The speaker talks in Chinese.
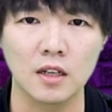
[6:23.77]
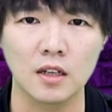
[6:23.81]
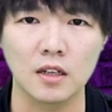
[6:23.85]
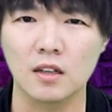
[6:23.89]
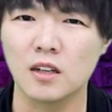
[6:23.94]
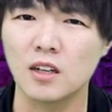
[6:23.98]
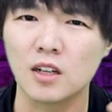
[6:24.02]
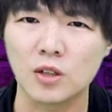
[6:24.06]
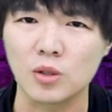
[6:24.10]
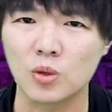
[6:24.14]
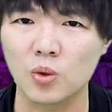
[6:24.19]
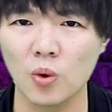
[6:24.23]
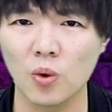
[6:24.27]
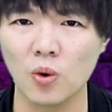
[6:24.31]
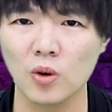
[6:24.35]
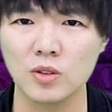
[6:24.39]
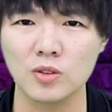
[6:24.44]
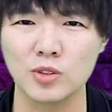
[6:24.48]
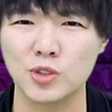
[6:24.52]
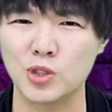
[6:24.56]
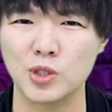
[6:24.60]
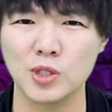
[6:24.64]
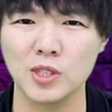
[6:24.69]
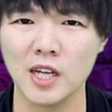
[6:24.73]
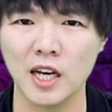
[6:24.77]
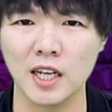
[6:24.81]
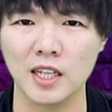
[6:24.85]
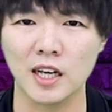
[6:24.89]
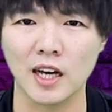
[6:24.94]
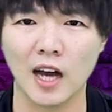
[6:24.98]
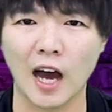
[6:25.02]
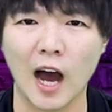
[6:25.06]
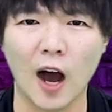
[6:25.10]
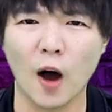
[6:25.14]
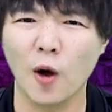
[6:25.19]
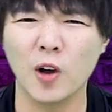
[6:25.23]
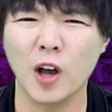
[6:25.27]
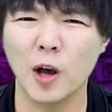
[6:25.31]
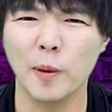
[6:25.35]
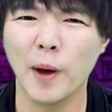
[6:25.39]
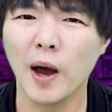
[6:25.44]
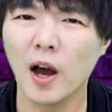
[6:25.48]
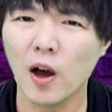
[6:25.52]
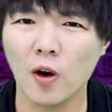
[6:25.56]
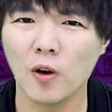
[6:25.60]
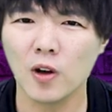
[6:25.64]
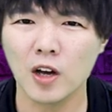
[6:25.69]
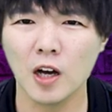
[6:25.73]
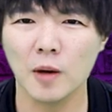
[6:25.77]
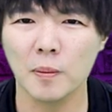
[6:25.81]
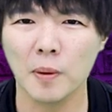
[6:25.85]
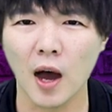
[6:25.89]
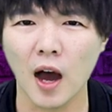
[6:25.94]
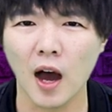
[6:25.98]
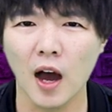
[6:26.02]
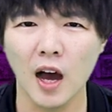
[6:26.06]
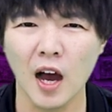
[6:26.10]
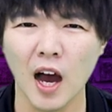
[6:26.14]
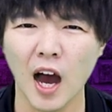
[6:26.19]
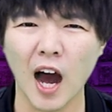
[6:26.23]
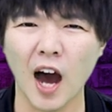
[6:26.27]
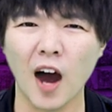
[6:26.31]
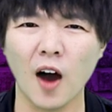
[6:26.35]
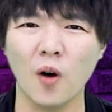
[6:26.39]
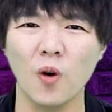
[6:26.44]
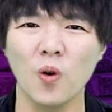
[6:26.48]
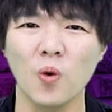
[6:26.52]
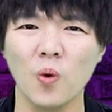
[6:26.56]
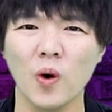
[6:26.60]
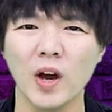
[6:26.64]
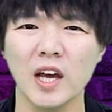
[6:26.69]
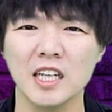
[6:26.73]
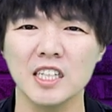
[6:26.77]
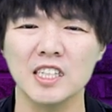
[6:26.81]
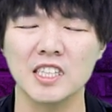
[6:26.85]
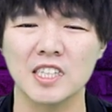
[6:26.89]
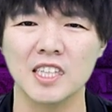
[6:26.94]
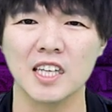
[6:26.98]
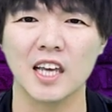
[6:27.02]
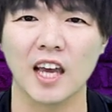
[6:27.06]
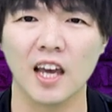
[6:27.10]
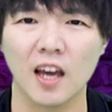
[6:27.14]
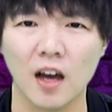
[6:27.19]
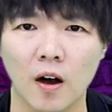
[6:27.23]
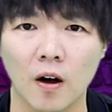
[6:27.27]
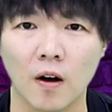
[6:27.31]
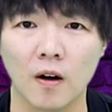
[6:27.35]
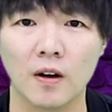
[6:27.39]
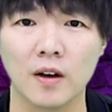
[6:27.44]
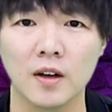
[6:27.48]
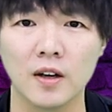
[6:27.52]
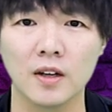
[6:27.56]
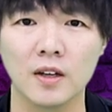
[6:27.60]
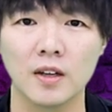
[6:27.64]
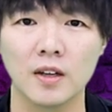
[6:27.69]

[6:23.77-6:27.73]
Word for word: 耳朵之类的，好可怕，好可怕，好威胁哦。